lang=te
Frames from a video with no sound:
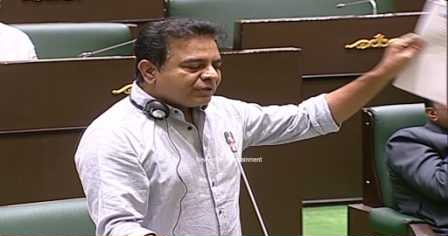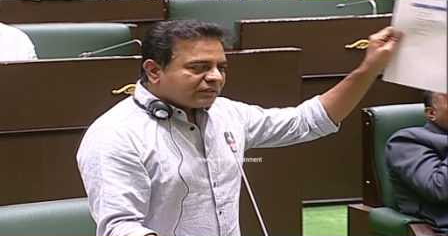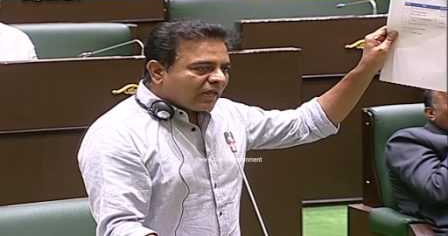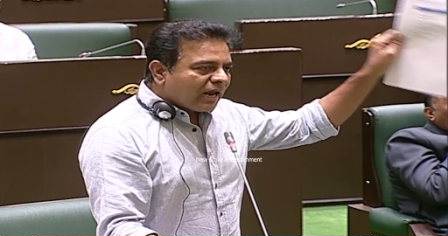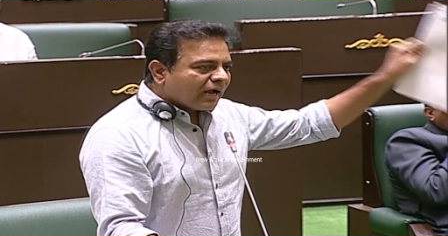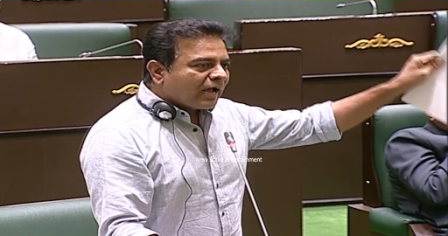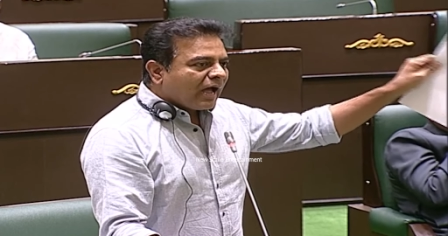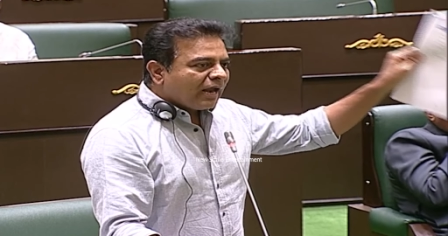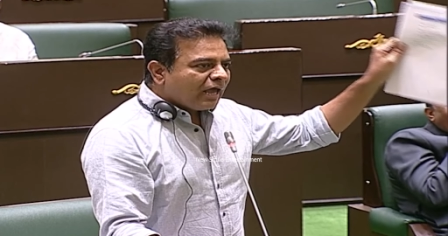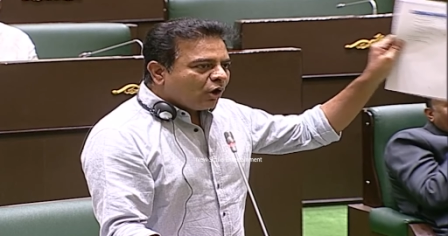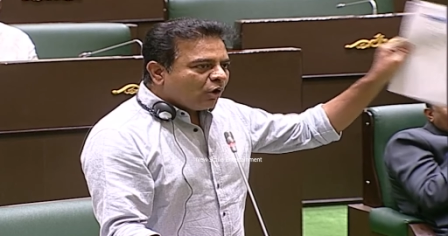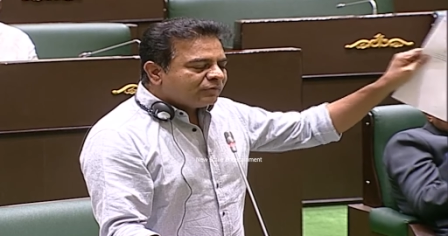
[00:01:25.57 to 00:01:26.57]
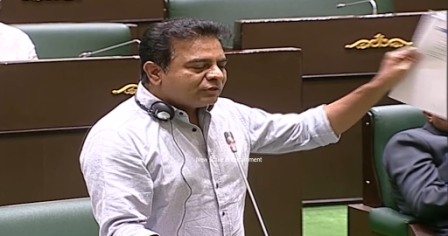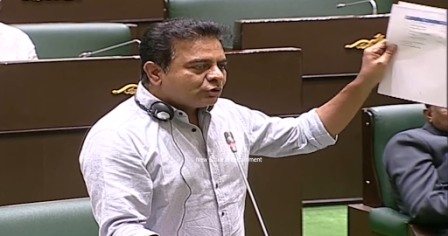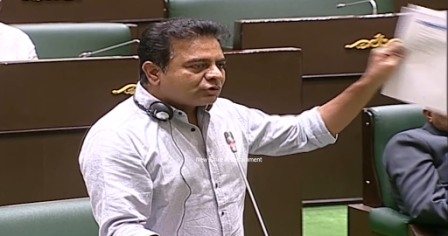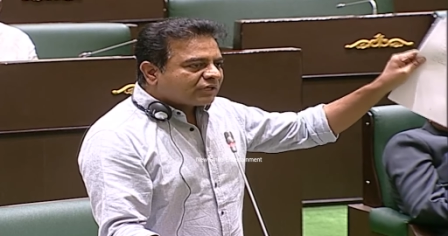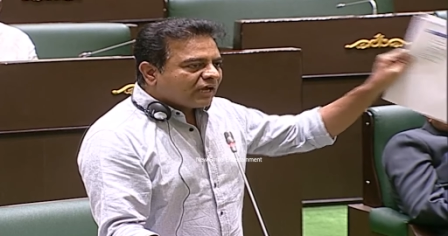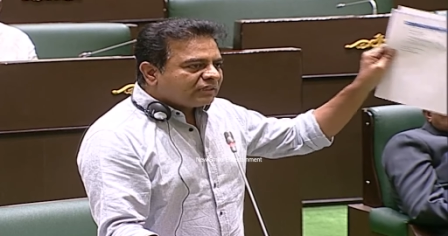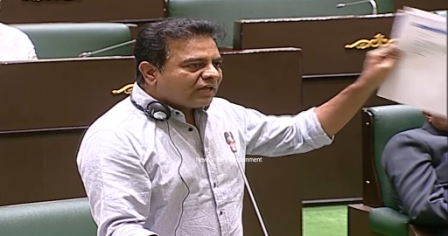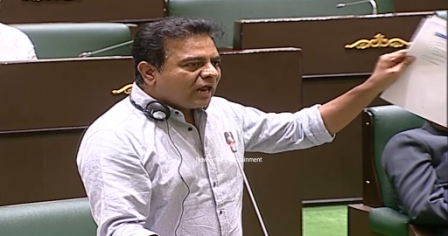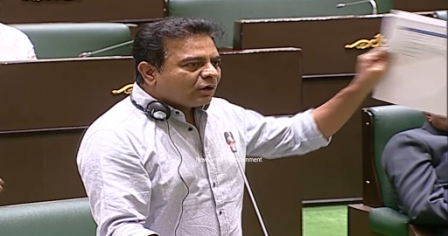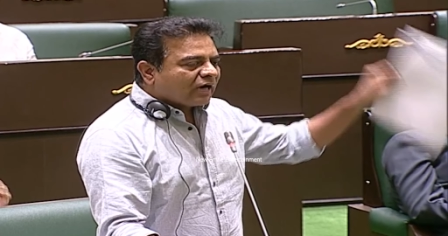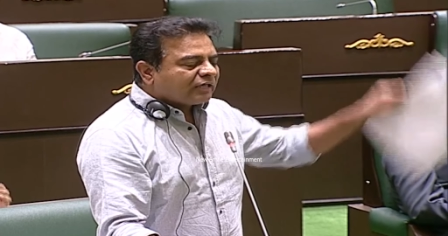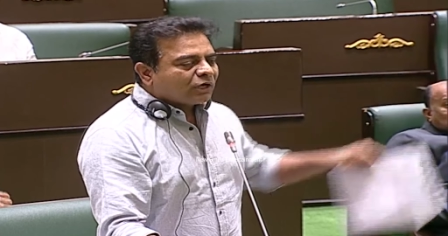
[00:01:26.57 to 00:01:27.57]
తెలంగాణలో విద్యుత్
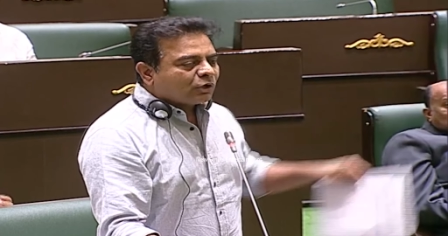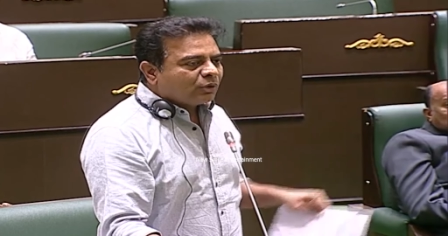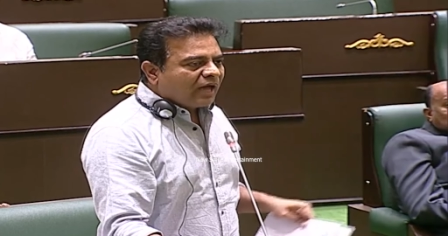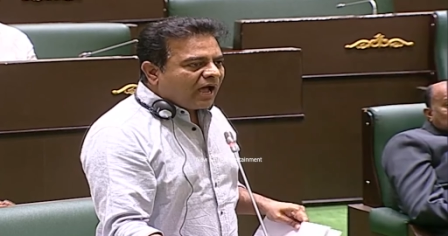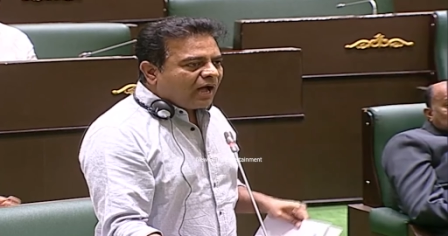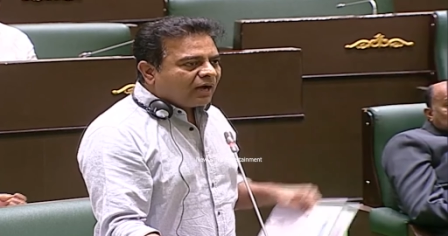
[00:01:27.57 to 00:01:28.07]
కేంద్రాలు కట్టకుండా